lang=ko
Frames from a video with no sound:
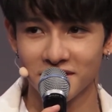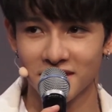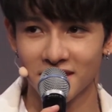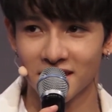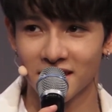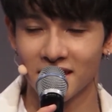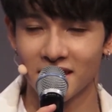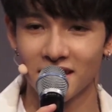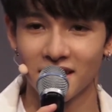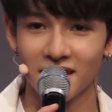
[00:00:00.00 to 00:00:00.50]

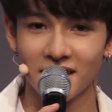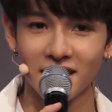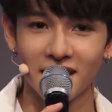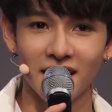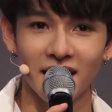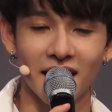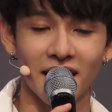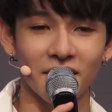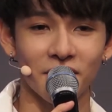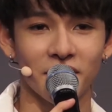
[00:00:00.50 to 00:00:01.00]
제가
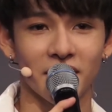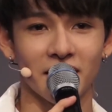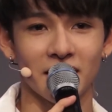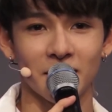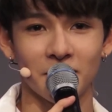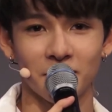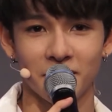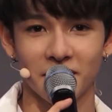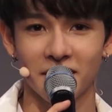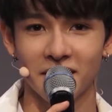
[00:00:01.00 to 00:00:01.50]

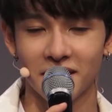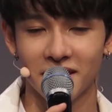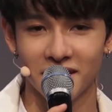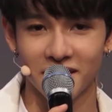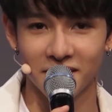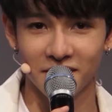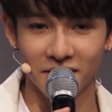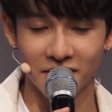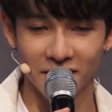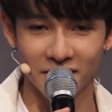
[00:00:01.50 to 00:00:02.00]

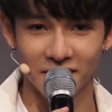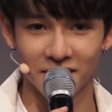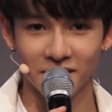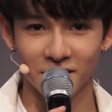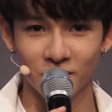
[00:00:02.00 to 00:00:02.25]
안타깝게 네,